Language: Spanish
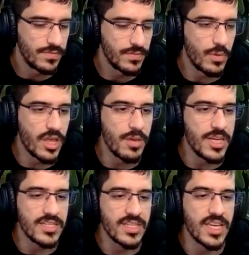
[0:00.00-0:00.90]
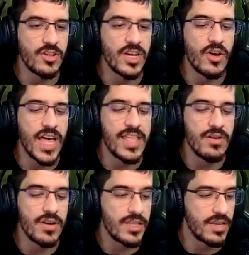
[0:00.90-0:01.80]
Madre mía, si es que no tengo daño,
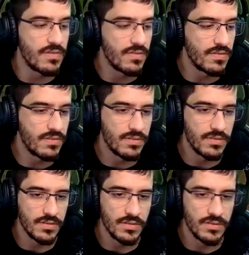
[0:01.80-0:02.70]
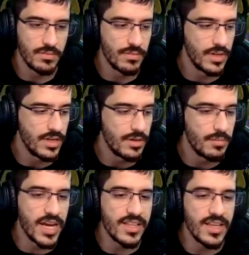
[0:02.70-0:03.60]
gente.
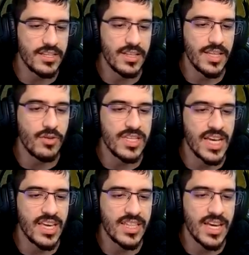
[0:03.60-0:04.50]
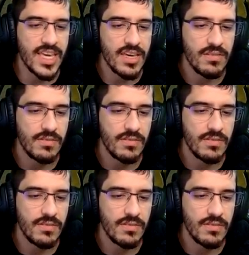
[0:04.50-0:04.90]
Vale, eh, tengo El saquete aquí.